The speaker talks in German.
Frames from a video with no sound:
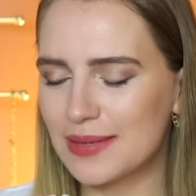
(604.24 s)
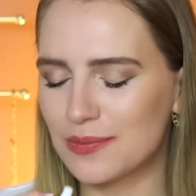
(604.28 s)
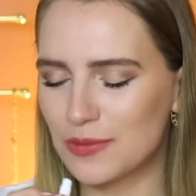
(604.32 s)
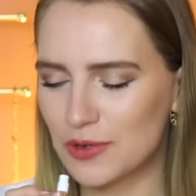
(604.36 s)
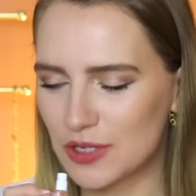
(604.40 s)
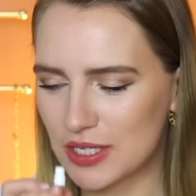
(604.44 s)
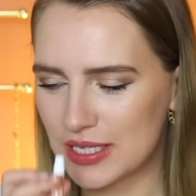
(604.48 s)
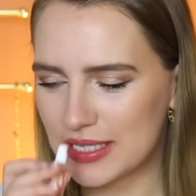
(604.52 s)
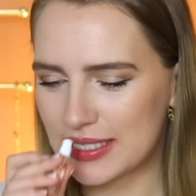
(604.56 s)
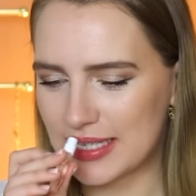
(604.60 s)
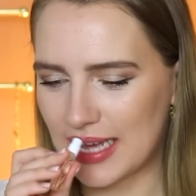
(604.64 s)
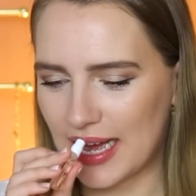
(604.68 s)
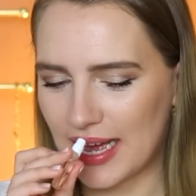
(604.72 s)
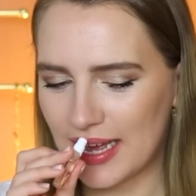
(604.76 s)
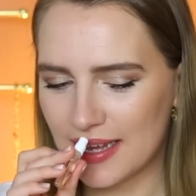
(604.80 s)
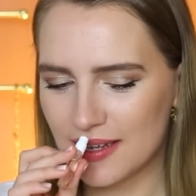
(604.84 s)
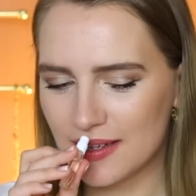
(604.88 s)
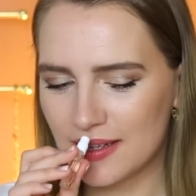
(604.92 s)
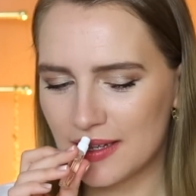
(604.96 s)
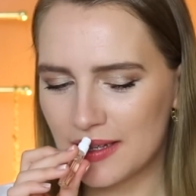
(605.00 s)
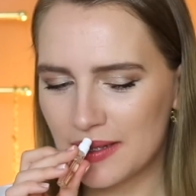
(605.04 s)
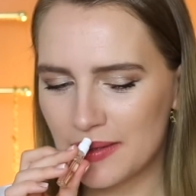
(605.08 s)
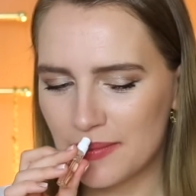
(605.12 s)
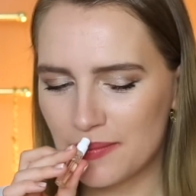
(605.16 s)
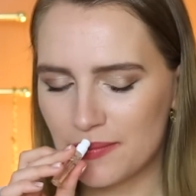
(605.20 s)
muss ich sagen,
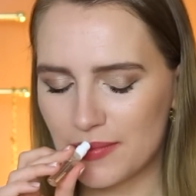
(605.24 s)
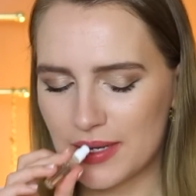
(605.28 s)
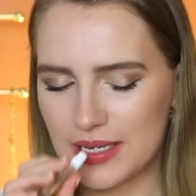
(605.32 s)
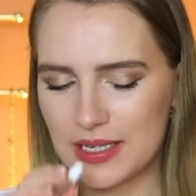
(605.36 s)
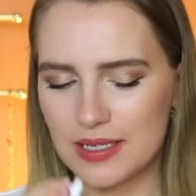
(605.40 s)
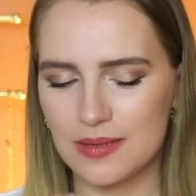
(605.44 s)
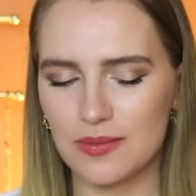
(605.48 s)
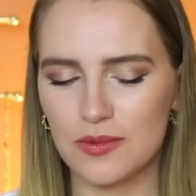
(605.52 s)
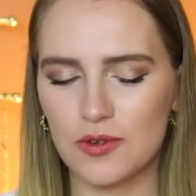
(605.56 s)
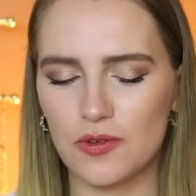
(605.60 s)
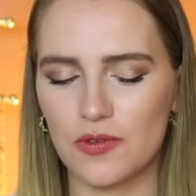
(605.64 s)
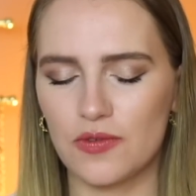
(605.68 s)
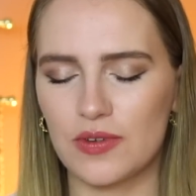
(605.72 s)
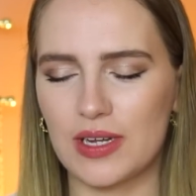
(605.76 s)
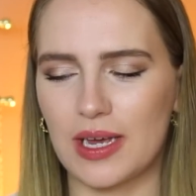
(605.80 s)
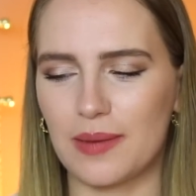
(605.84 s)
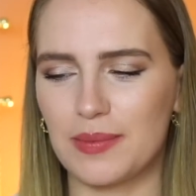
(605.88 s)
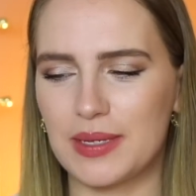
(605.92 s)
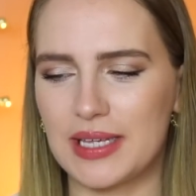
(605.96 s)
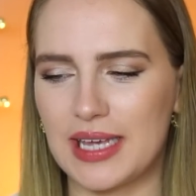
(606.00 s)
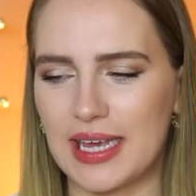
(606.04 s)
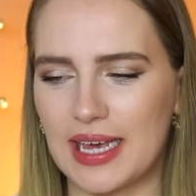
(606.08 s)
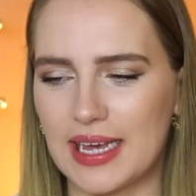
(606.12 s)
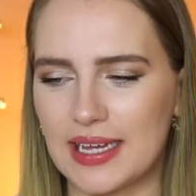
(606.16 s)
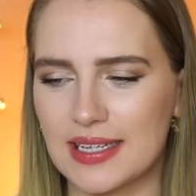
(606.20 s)
bei diesem Duft habe
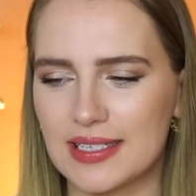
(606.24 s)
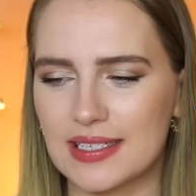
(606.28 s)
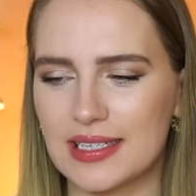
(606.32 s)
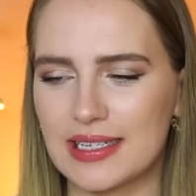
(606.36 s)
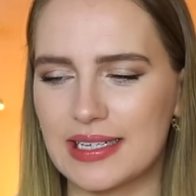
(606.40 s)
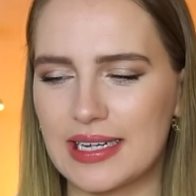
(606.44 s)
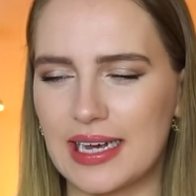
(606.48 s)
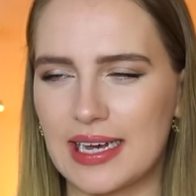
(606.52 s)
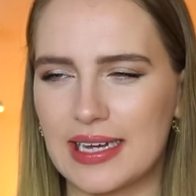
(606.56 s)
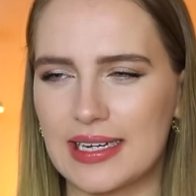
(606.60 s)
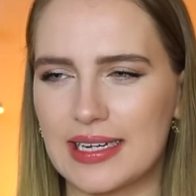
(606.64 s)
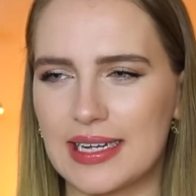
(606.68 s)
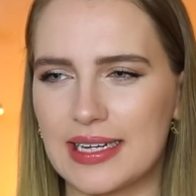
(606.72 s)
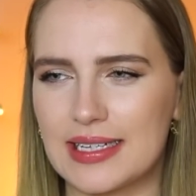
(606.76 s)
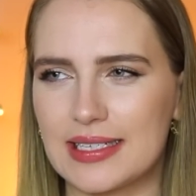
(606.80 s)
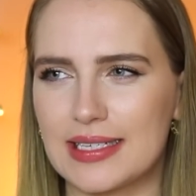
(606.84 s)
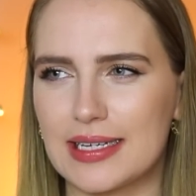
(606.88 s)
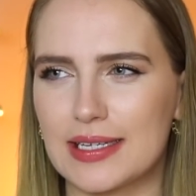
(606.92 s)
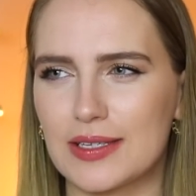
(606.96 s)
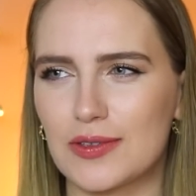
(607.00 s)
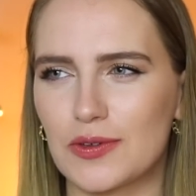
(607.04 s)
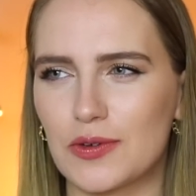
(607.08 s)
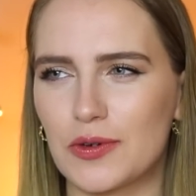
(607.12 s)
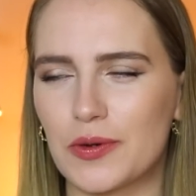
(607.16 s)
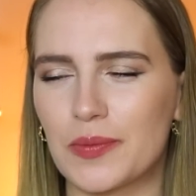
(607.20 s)
ich erst gedacht, als
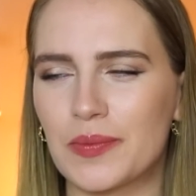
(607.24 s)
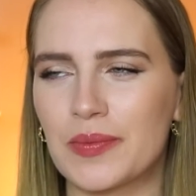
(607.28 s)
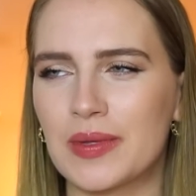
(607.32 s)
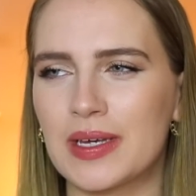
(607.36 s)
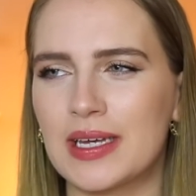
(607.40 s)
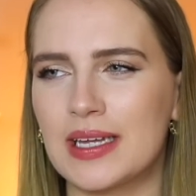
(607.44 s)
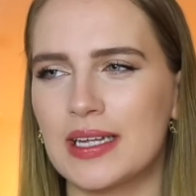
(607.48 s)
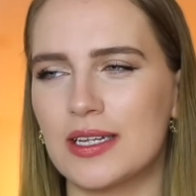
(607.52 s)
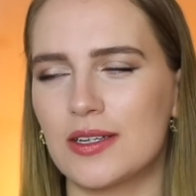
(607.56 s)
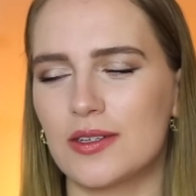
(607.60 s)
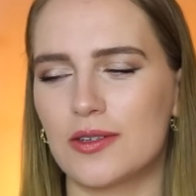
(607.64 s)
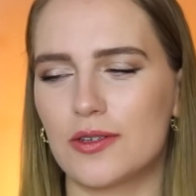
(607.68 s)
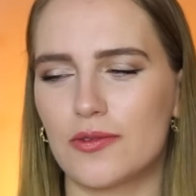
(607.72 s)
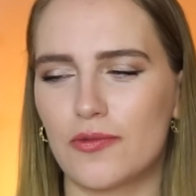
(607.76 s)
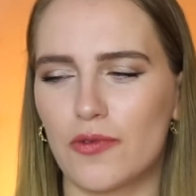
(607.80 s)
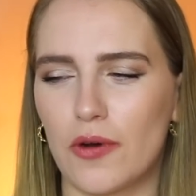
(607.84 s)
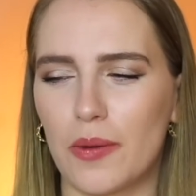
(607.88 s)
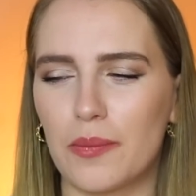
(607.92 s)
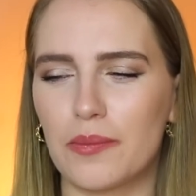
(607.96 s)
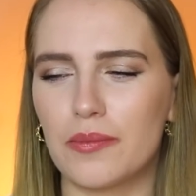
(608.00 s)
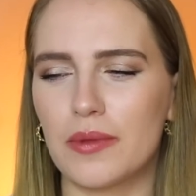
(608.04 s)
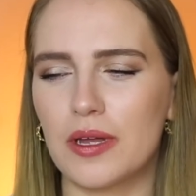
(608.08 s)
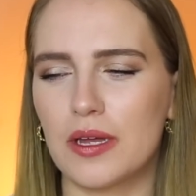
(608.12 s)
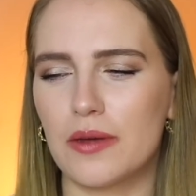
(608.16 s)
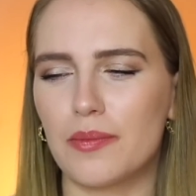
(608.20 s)
er so
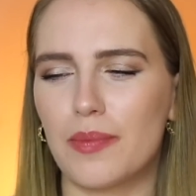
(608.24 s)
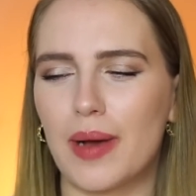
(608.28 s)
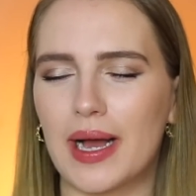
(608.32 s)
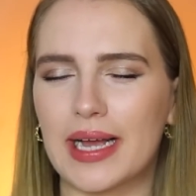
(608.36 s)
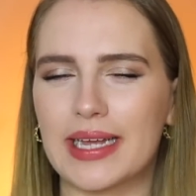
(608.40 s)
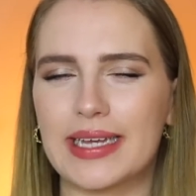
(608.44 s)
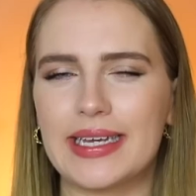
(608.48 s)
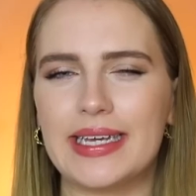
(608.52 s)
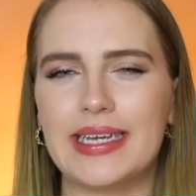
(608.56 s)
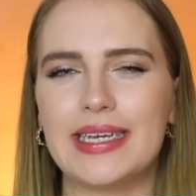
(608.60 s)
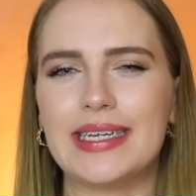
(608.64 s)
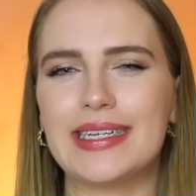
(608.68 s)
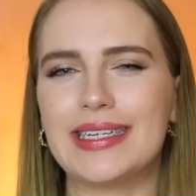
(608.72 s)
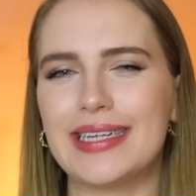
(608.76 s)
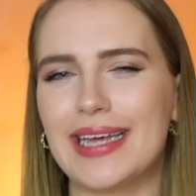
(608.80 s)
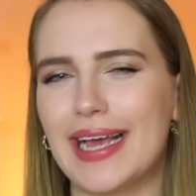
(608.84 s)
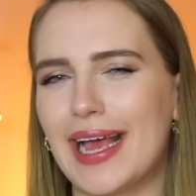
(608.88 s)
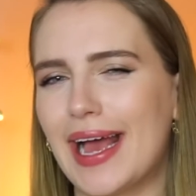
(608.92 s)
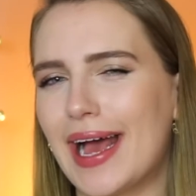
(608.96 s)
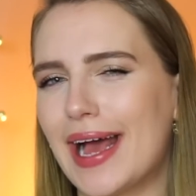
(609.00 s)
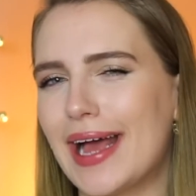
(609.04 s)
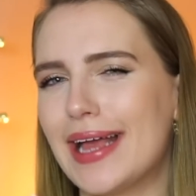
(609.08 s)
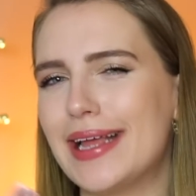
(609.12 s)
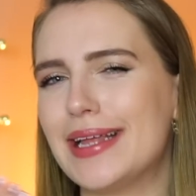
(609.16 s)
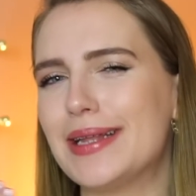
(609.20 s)
vom Paket
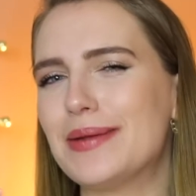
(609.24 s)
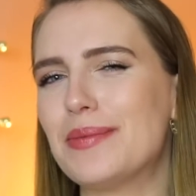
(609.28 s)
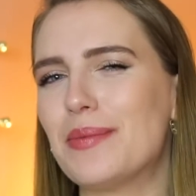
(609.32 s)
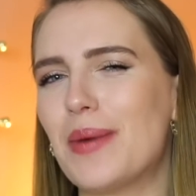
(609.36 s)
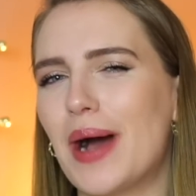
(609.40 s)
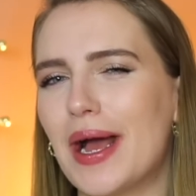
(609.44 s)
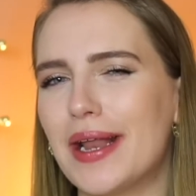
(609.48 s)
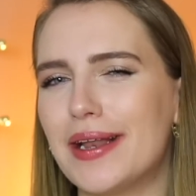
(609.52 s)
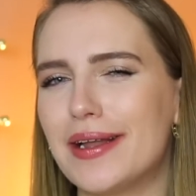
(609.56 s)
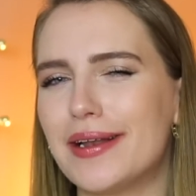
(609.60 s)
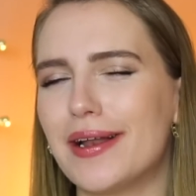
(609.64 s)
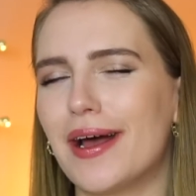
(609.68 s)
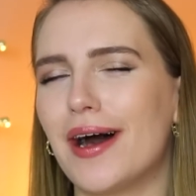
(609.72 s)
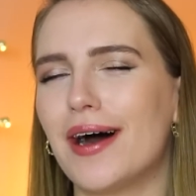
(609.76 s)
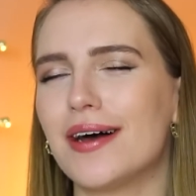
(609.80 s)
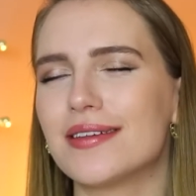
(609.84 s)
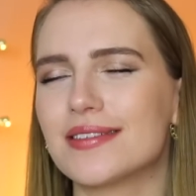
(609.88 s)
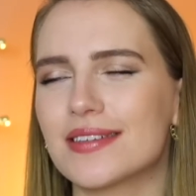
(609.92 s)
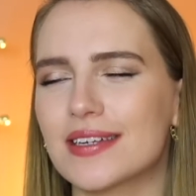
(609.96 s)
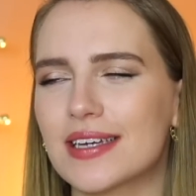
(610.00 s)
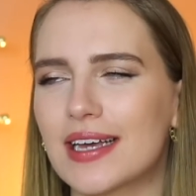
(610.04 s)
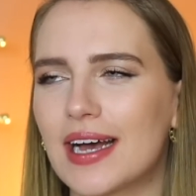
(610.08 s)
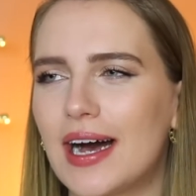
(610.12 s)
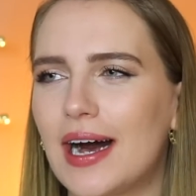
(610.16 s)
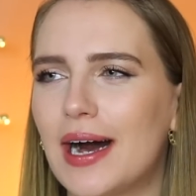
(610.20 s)
her in meine
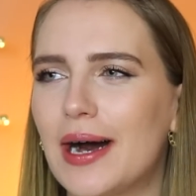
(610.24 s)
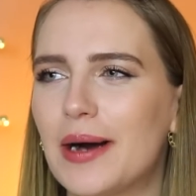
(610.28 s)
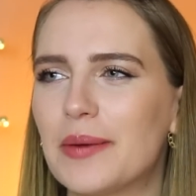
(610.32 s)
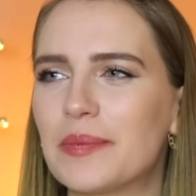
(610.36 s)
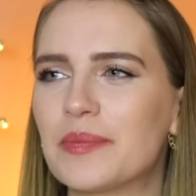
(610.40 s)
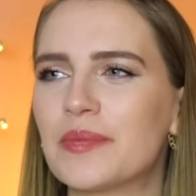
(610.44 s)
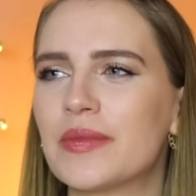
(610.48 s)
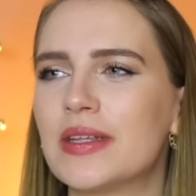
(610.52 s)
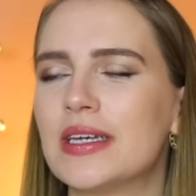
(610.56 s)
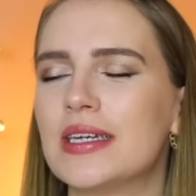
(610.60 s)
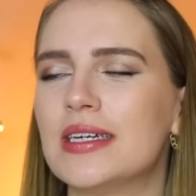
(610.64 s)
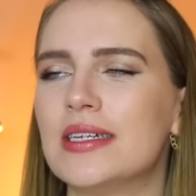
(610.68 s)
Nase kam,